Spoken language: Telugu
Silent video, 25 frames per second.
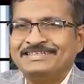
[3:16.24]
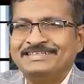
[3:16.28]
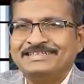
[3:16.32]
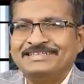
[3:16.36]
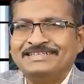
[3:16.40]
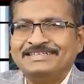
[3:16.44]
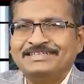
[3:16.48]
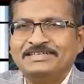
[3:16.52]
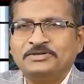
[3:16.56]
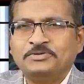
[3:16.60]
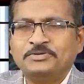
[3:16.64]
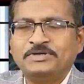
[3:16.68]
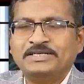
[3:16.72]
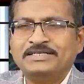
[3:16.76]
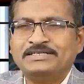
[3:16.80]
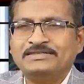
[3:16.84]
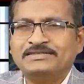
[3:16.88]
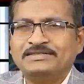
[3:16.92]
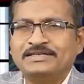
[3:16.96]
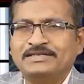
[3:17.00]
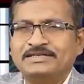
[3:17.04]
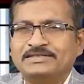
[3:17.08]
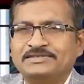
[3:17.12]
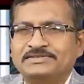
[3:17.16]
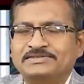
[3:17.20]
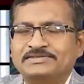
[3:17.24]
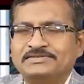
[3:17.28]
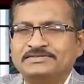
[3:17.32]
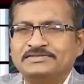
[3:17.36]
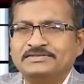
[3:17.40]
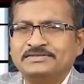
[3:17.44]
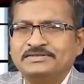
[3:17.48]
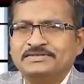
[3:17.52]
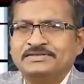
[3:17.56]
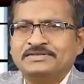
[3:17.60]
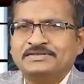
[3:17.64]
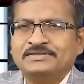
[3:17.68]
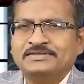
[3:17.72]
అది ఎవరికి తెలియదు
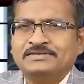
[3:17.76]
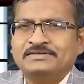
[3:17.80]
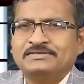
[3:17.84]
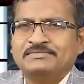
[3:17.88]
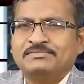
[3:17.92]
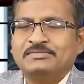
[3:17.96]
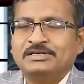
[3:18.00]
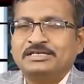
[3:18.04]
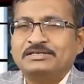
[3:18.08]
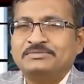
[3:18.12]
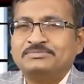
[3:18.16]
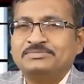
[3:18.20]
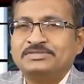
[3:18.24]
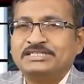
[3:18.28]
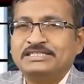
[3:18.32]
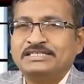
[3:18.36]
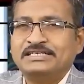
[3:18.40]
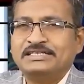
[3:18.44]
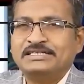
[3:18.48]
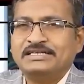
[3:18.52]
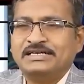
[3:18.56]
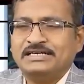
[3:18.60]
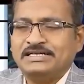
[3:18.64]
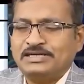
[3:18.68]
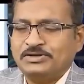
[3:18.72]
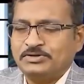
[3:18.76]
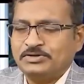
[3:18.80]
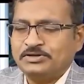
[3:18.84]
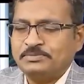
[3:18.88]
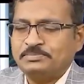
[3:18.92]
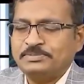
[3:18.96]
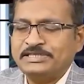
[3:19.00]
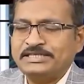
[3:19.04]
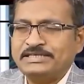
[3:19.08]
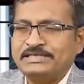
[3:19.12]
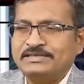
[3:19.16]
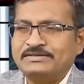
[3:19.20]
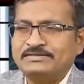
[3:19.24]
మనం తినే దాంట్లో ఒక
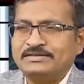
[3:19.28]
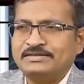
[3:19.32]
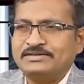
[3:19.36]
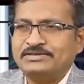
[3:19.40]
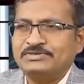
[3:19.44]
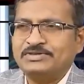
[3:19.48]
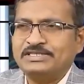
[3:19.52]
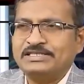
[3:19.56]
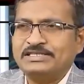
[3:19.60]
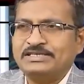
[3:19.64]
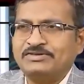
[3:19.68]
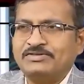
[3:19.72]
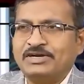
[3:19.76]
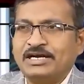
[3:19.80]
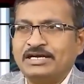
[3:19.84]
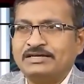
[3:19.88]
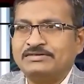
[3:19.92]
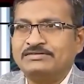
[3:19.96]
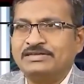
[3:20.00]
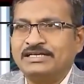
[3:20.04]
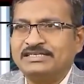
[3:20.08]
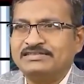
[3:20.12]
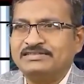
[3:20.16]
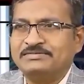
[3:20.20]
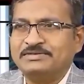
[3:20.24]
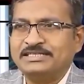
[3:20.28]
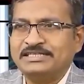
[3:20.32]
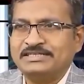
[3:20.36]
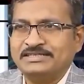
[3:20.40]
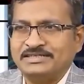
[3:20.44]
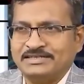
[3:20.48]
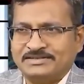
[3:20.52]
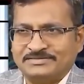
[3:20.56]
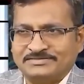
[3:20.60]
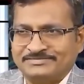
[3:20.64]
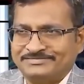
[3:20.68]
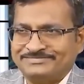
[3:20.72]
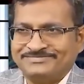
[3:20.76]
పిడికెడు తక్కువ అయితే వాళ్ళకు కూడా అర్థమయ్యేది
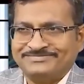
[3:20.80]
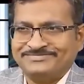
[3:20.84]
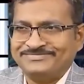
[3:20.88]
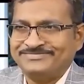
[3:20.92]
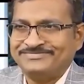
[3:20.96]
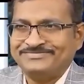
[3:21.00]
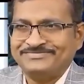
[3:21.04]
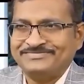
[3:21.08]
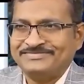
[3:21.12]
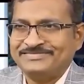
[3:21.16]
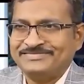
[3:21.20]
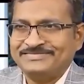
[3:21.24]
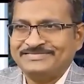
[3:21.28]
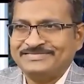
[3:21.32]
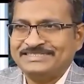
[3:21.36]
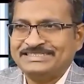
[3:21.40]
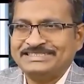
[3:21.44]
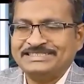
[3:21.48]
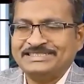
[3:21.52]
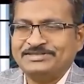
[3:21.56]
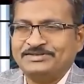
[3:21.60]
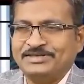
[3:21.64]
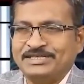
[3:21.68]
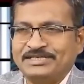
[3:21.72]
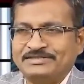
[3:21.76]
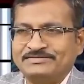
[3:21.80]
కాదు తెచ్చిన